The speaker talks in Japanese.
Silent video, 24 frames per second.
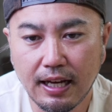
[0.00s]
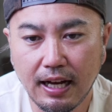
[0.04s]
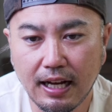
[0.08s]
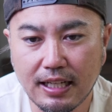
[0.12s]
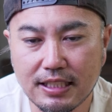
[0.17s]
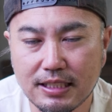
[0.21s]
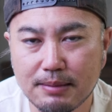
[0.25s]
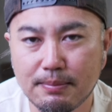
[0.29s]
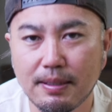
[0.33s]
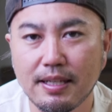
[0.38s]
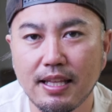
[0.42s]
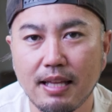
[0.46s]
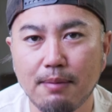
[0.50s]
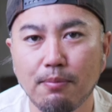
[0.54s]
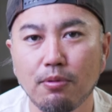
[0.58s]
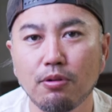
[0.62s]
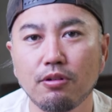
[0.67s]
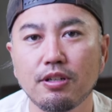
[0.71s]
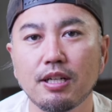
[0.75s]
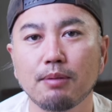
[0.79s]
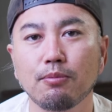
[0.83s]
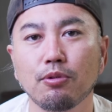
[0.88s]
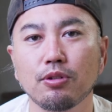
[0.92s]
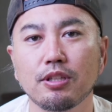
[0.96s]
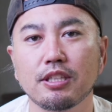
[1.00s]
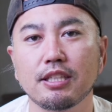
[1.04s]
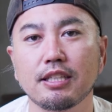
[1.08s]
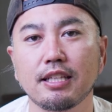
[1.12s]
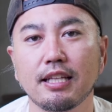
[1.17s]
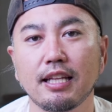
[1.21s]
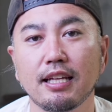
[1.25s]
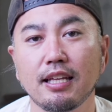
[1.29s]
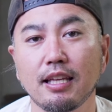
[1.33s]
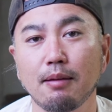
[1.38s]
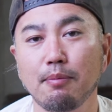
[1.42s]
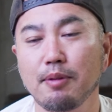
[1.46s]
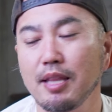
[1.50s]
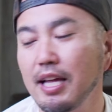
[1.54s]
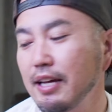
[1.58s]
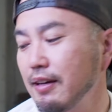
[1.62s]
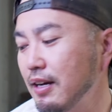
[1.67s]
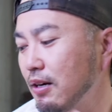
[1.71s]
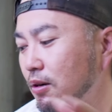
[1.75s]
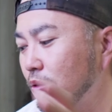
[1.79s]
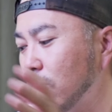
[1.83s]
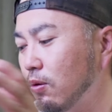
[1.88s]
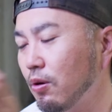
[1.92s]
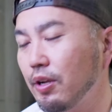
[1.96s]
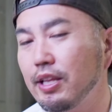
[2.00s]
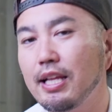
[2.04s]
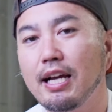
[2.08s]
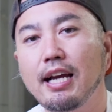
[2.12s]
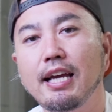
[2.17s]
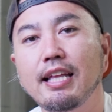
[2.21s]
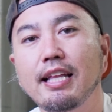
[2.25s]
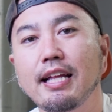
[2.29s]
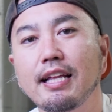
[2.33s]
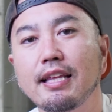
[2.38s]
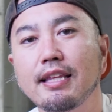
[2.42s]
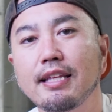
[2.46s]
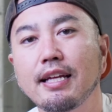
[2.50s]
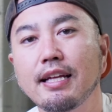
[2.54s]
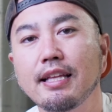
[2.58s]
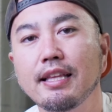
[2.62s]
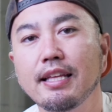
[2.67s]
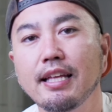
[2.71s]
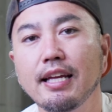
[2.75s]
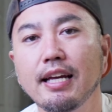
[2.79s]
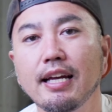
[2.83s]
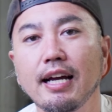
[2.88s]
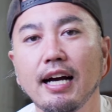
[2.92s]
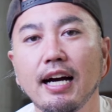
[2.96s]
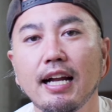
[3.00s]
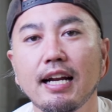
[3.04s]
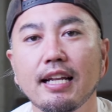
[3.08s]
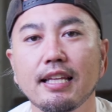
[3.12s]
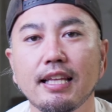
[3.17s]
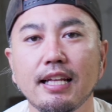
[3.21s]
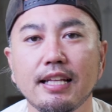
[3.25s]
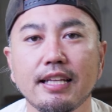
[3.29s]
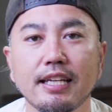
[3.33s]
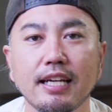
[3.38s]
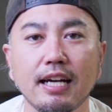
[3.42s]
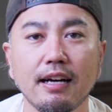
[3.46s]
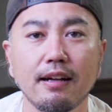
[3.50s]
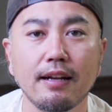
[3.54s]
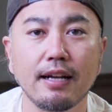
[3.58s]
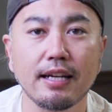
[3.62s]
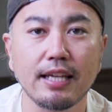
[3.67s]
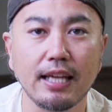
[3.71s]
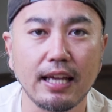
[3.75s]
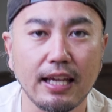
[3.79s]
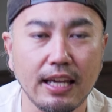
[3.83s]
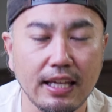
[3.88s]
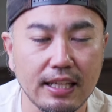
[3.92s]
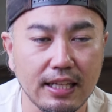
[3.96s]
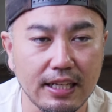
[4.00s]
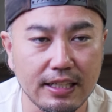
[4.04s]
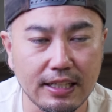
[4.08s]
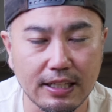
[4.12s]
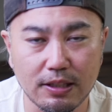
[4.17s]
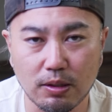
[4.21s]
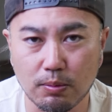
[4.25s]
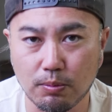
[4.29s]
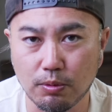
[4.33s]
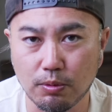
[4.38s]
初めね僕が持ってた焚き火台はこれだけだったんで新たに買わなきゃいけないなと